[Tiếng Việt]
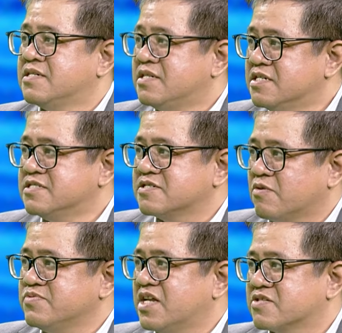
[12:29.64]
lương
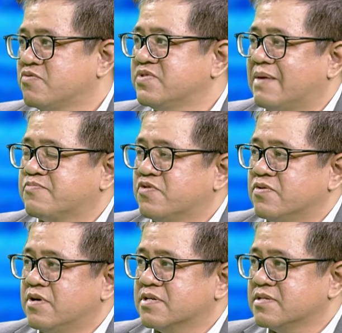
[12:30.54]
cũng như là thu nhập
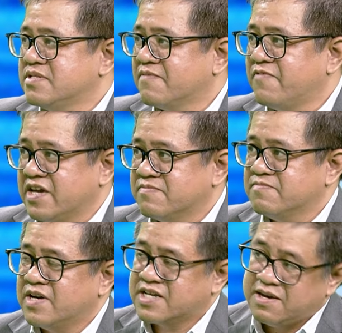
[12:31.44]
của nhân viên
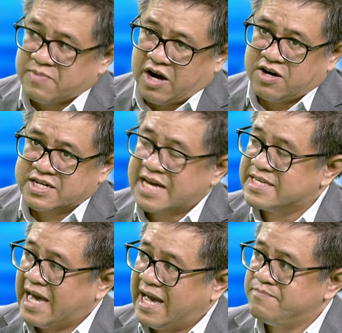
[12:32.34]
và khi mà họ cắt
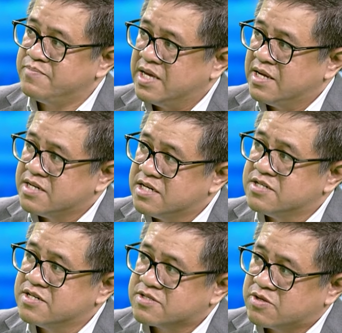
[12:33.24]
giảm
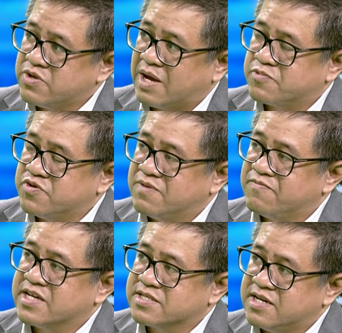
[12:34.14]
lương thu nhập của nhân
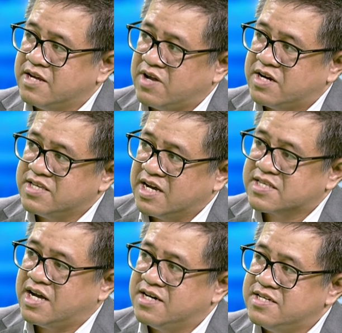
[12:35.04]
viên thì điều đó nó dẫn
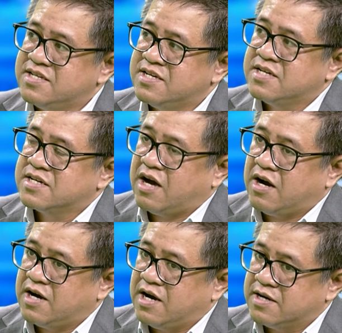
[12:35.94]
tới
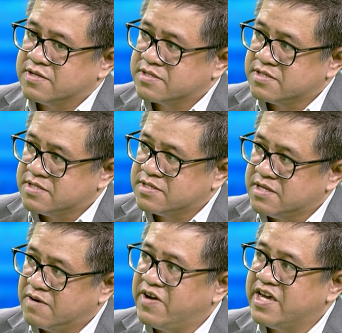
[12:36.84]
uh,
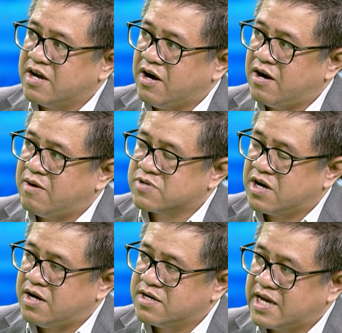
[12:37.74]
nhân viên họ không
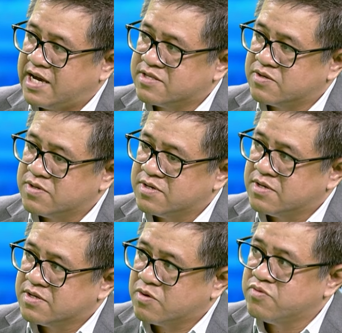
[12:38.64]
có cái
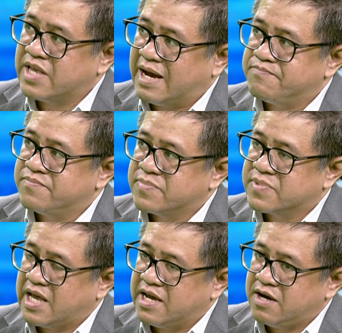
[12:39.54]
thu nhập
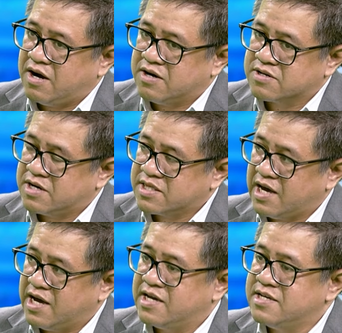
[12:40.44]
để họ có
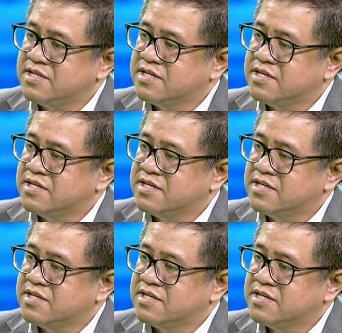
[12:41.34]
thể